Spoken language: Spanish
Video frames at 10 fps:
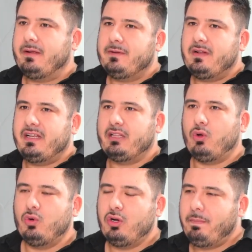Nieto,
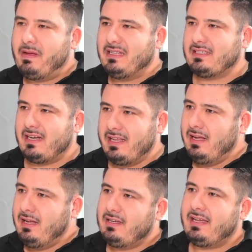uno
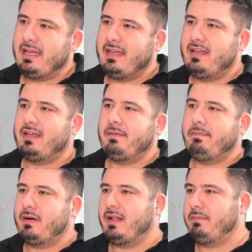pensaría que
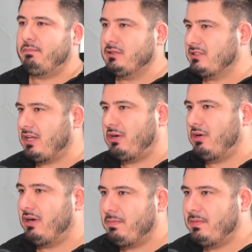para poder pues,
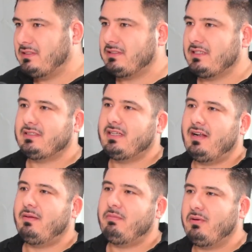desarrollar una app necesitas ser
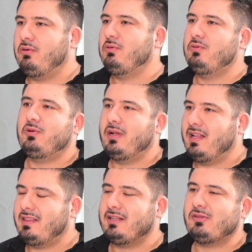a lo mejor un gurú de
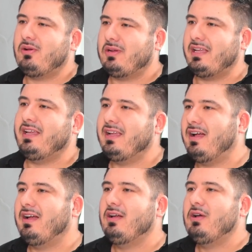la tecnología
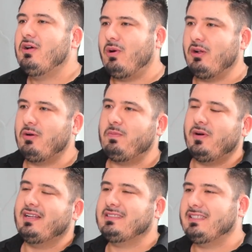o algo
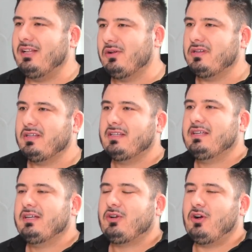por el estilo. Ajá.
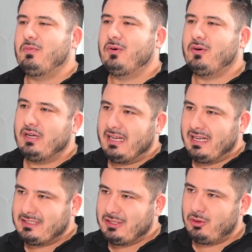¿Cómo
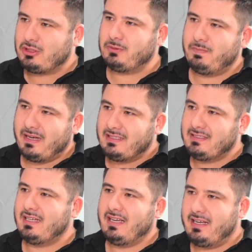ha sido tu
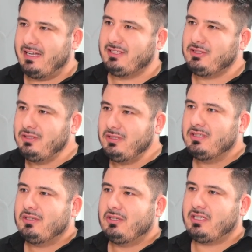experiencia en eso? O sea,